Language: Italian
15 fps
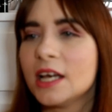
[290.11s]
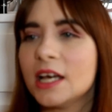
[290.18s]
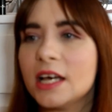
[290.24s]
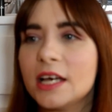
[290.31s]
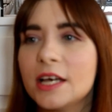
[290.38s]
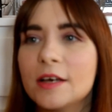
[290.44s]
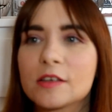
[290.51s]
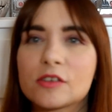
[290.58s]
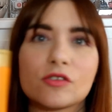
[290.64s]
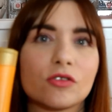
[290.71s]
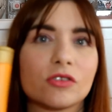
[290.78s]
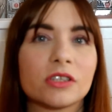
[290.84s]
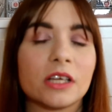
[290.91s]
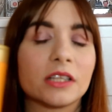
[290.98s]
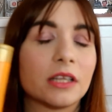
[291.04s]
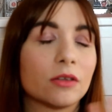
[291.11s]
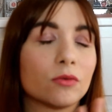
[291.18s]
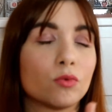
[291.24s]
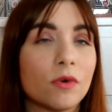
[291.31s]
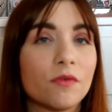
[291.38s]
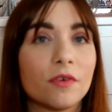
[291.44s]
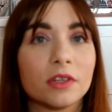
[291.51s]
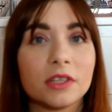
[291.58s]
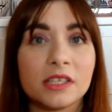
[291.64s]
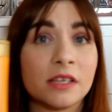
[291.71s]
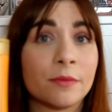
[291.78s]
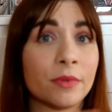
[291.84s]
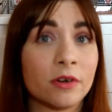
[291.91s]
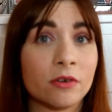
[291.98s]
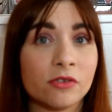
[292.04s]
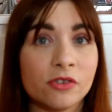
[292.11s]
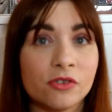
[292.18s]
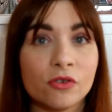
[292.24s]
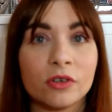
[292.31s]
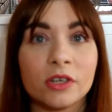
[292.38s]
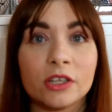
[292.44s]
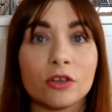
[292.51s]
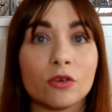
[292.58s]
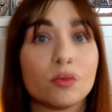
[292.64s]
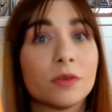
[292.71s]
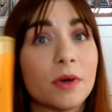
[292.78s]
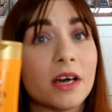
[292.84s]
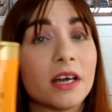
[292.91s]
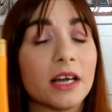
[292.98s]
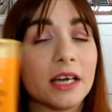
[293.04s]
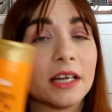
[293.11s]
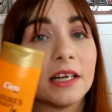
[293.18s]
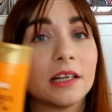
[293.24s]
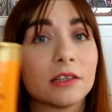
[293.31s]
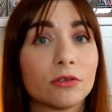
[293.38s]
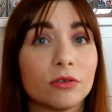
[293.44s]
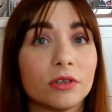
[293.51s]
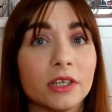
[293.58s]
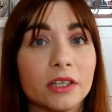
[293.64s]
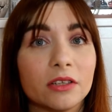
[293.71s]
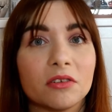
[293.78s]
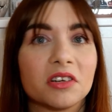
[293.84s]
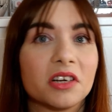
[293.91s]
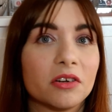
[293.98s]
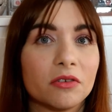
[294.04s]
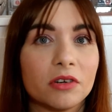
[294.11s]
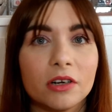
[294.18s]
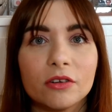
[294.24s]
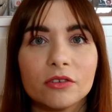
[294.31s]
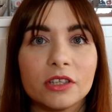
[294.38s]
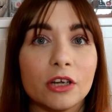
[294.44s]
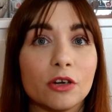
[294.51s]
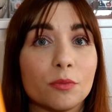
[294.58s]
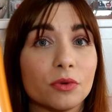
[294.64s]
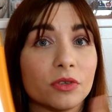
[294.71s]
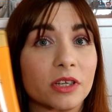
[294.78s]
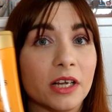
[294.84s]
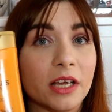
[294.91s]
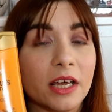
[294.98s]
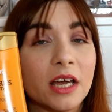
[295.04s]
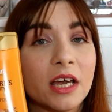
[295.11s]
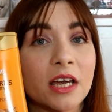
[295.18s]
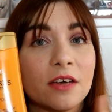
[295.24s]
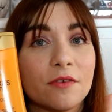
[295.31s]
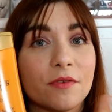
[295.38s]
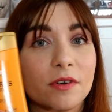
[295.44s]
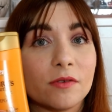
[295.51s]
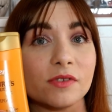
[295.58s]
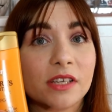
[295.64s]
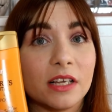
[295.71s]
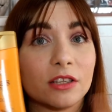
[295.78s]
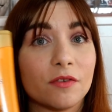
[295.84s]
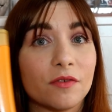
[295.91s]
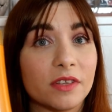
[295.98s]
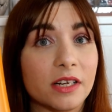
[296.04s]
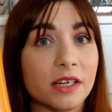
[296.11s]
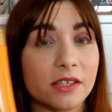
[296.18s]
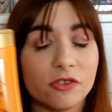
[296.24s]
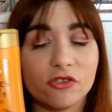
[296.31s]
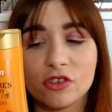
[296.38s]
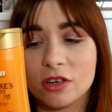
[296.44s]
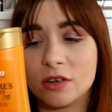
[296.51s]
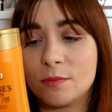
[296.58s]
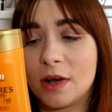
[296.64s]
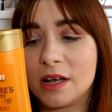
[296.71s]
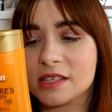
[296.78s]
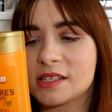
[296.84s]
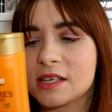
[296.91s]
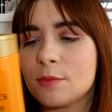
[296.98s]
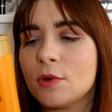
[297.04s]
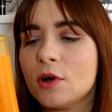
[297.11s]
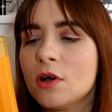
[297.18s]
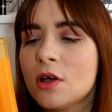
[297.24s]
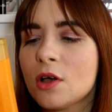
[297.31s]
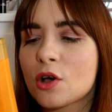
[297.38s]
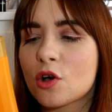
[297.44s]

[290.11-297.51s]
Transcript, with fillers: eh, sono andata due volte sempre nello stesso Lidl, quindi magari anche nell'altro Lidl che non è lontano potrei fare un salto a vedere se c'è il balsamo,